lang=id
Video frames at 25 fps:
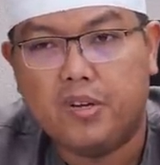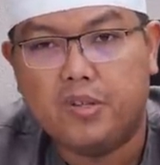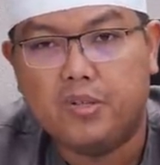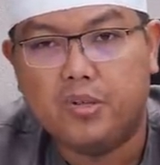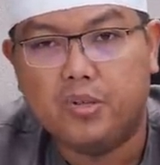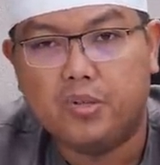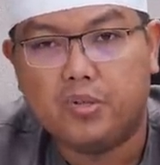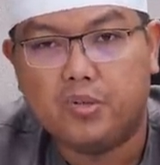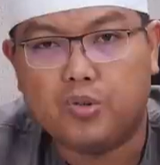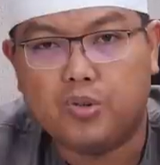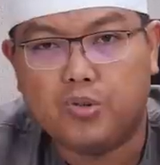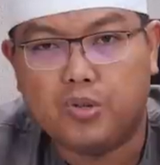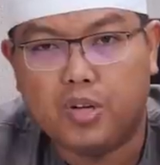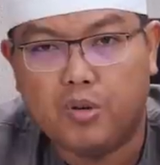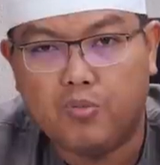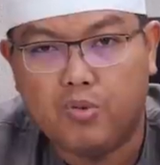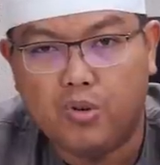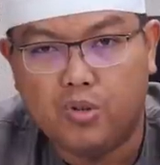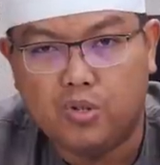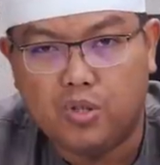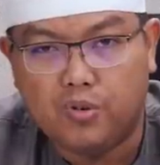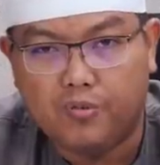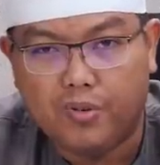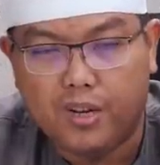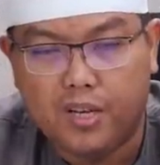Justru
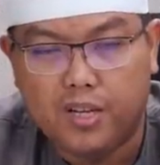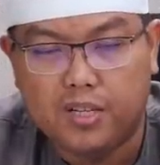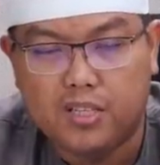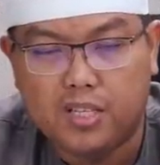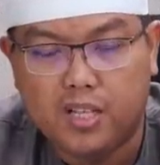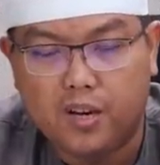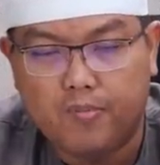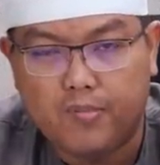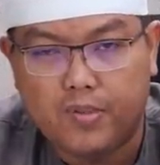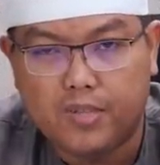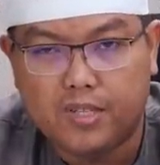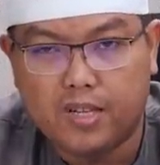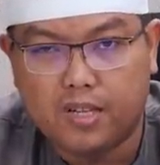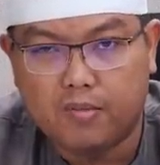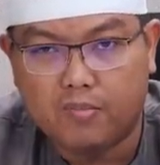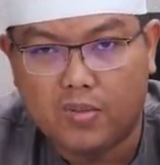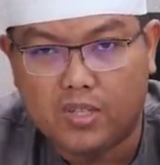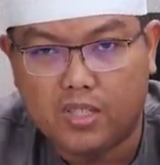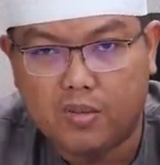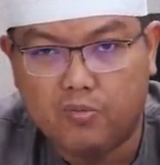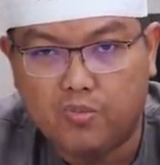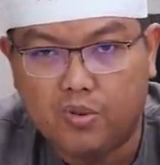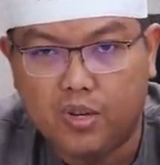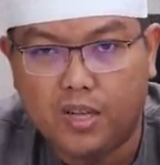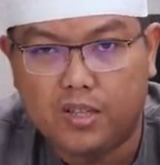Nabi Yusuf alaihissalam di saat
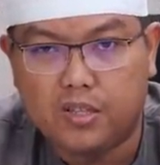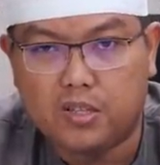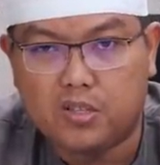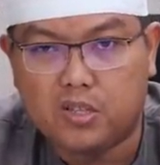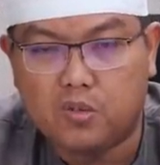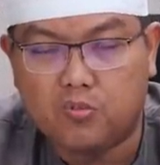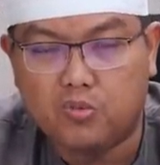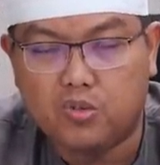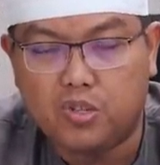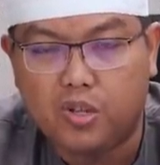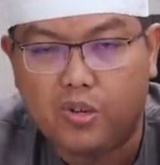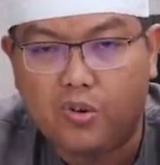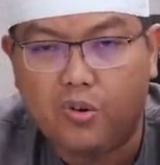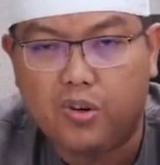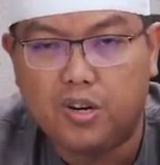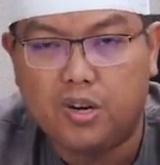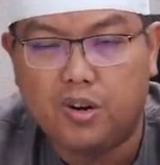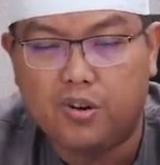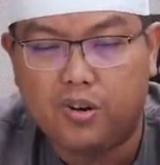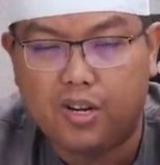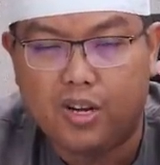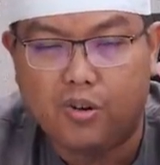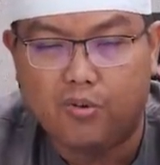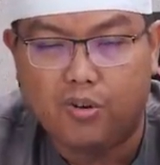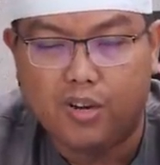masih muda tersebut digoda
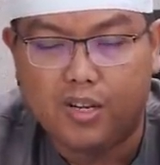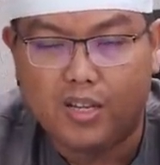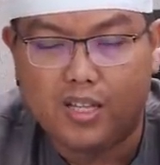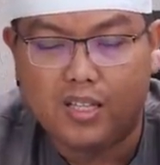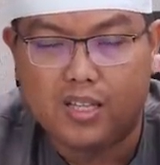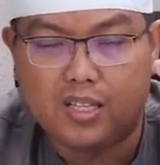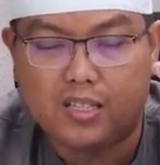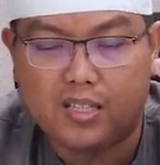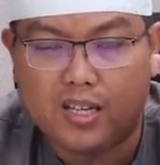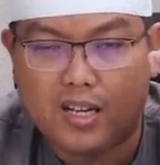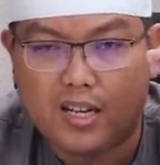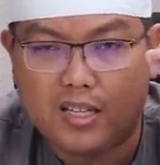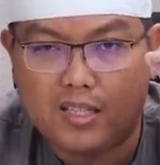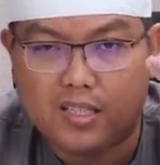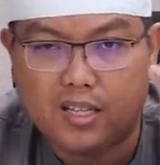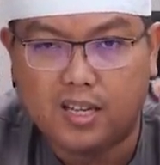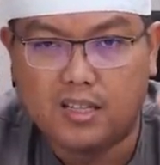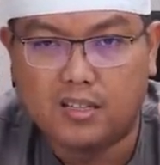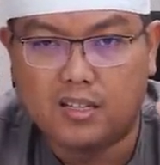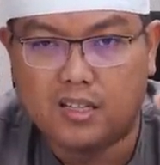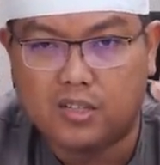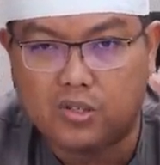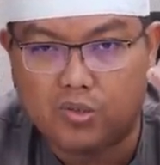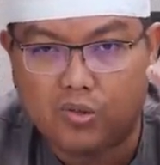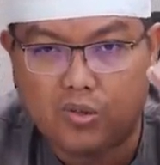oleh wanita sangat
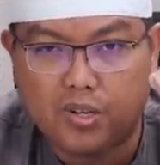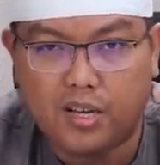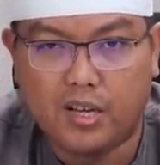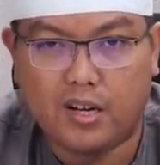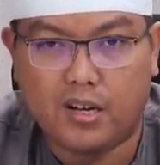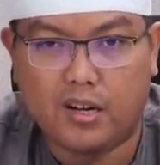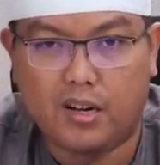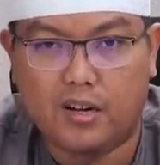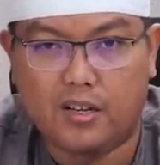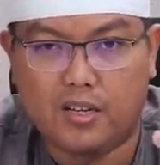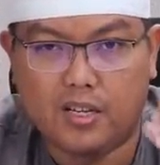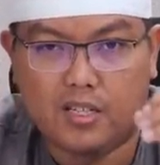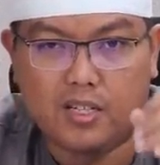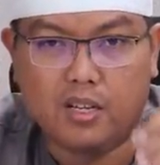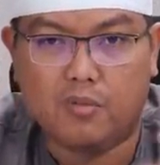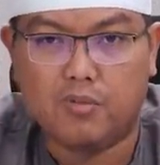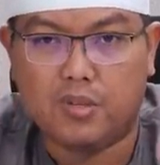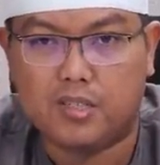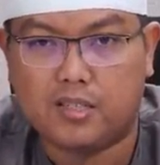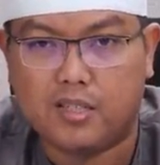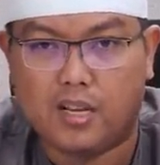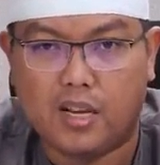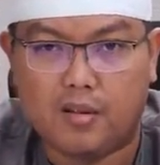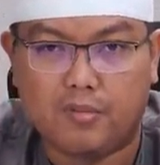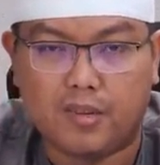cantik Zuleha dan dia
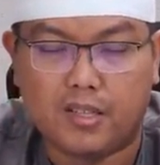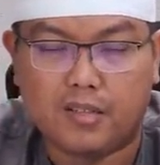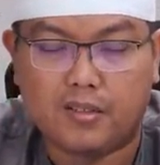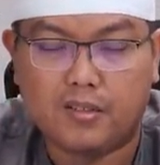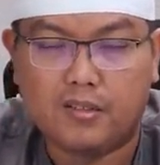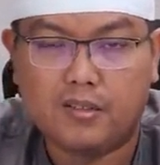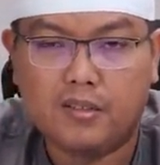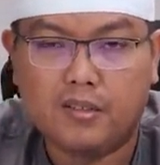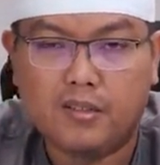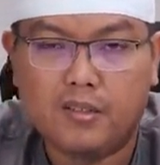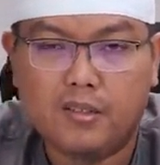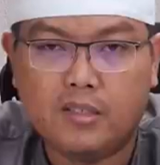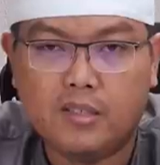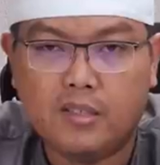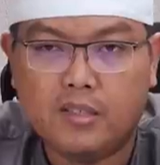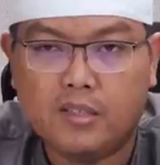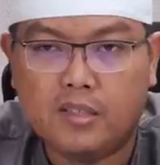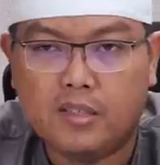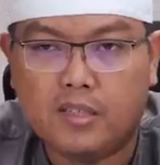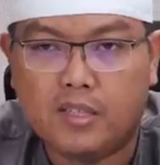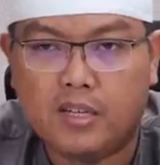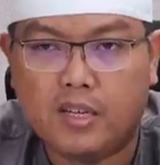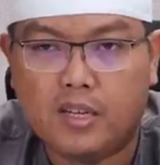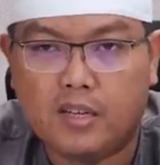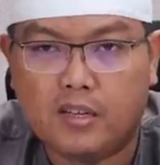bisa selamat.
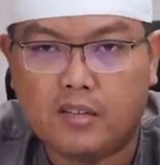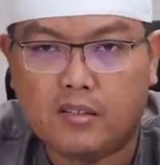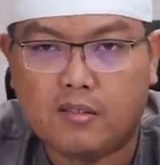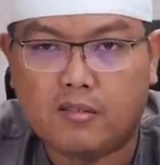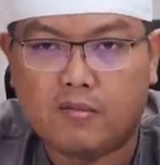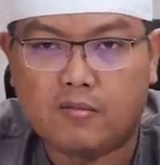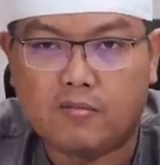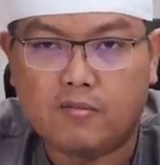Ya.